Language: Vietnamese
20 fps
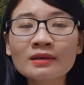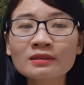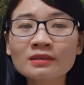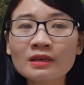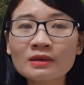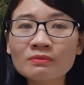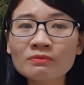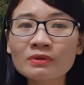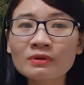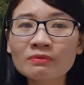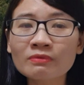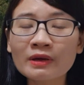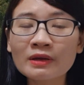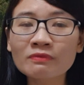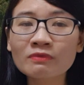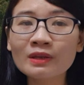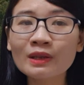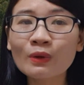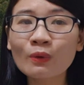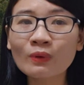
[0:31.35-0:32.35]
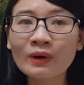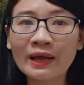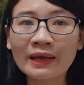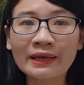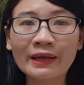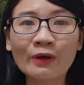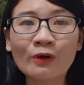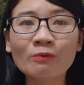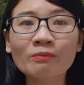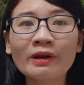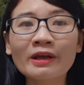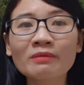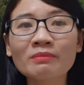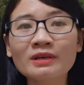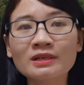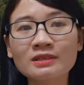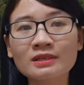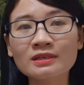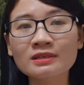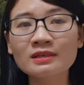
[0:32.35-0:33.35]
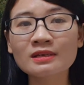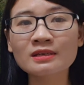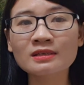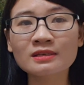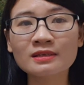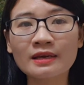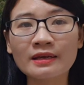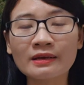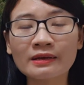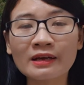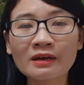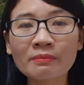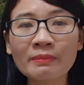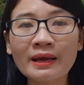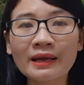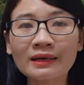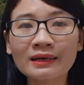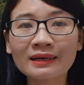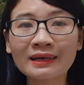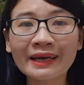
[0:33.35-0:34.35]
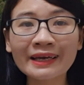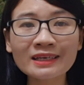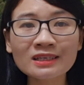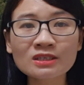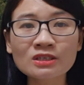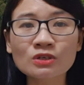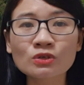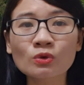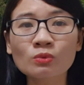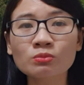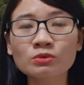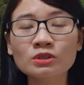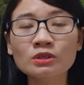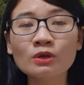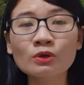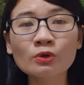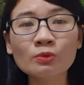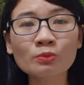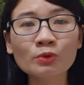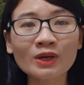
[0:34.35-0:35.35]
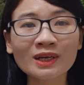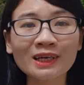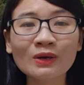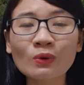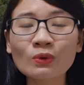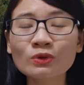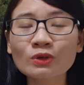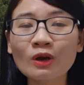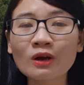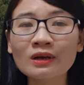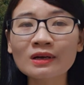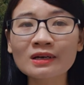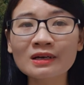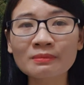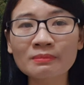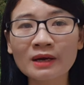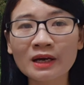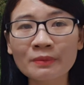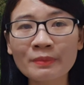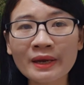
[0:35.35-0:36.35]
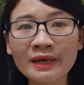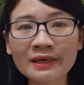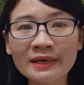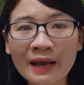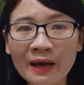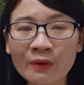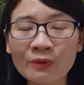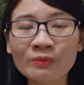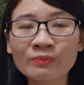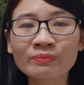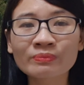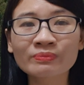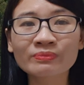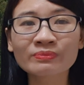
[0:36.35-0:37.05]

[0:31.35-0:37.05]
Chính vì vậy video này ngày hôm nay mình sẽ chia sẻ các bạn cách sử dụng serum retinol cho người mới bắt đầu